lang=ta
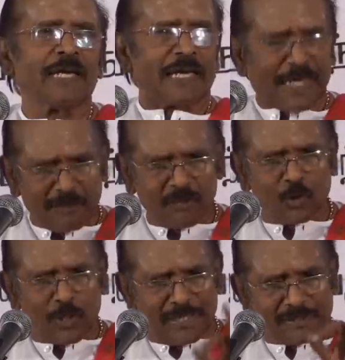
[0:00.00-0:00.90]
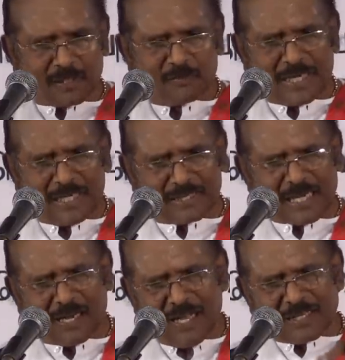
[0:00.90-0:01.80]
இறைவனுடைய திருவடியில
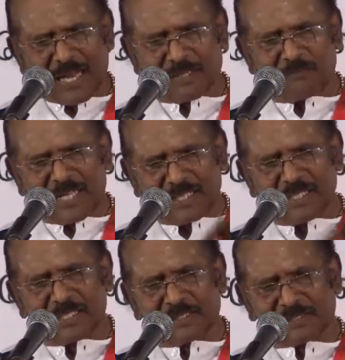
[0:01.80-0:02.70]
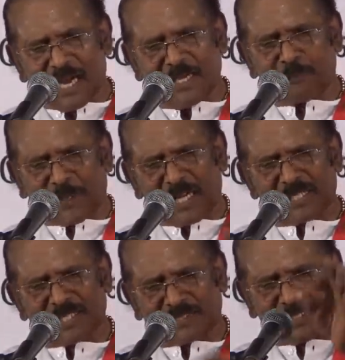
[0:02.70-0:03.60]
தான் நான் மடங்குகிற தாய்
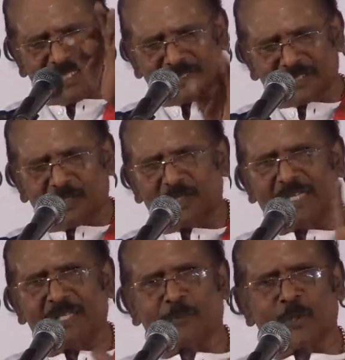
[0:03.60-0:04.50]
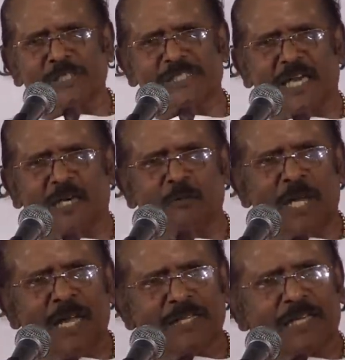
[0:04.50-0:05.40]
பராசக்தியின் திருவடியில் போய் சேரும்
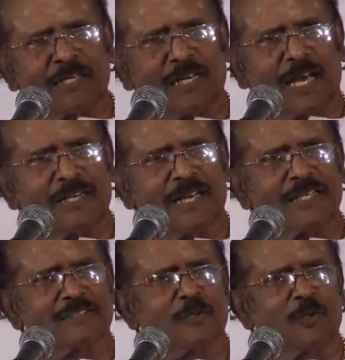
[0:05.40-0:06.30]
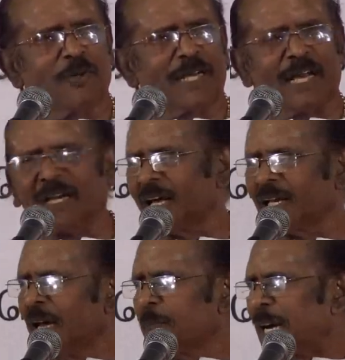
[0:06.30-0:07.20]
என்று நான் நினைத்து விடுவேனே ஆனால்
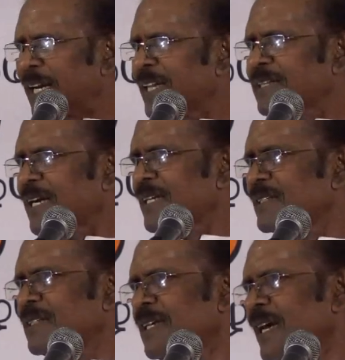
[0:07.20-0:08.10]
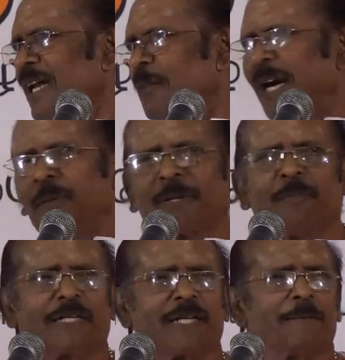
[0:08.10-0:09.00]
மரணத்தை கண்டு நான் பயப்பட
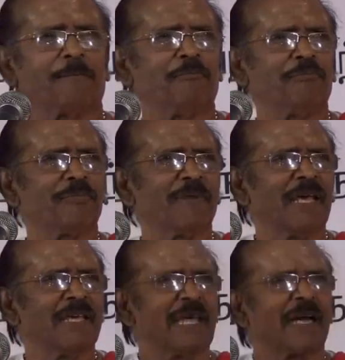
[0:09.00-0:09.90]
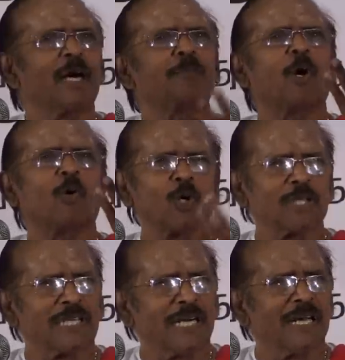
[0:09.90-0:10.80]
மாட்டேன் எங்கே போவோன்னு
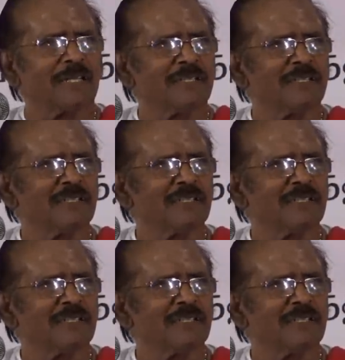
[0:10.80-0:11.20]
தெரியாது